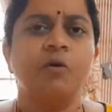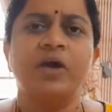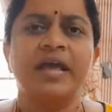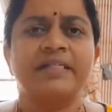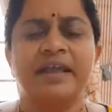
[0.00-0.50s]

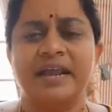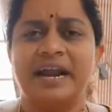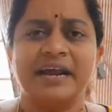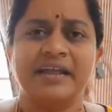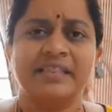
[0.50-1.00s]
ఒకేసారి
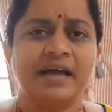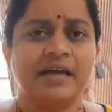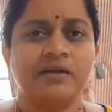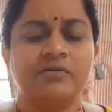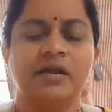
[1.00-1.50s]
గడగడ
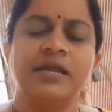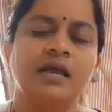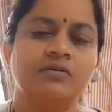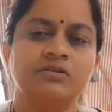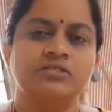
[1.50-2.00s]
తాగేయకుండా ఇలా
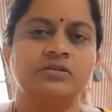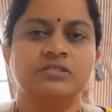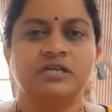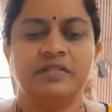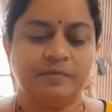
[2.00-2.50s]
కొంచెం
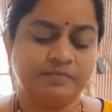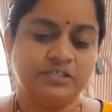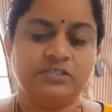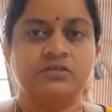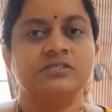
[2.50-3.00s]
కొంచెంగా సిప్
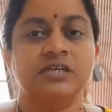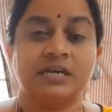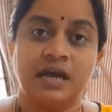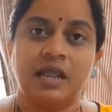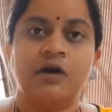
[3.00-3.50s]
చేస్తూ
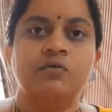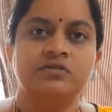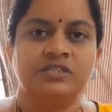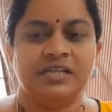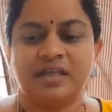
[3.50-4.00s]
చక్కగా అలా
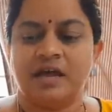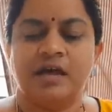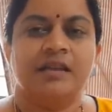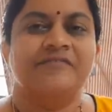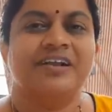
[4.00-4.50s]
కూర్చునే
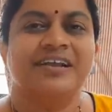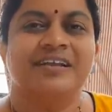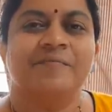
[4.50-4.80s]
తాగాలి ఇవన్నీ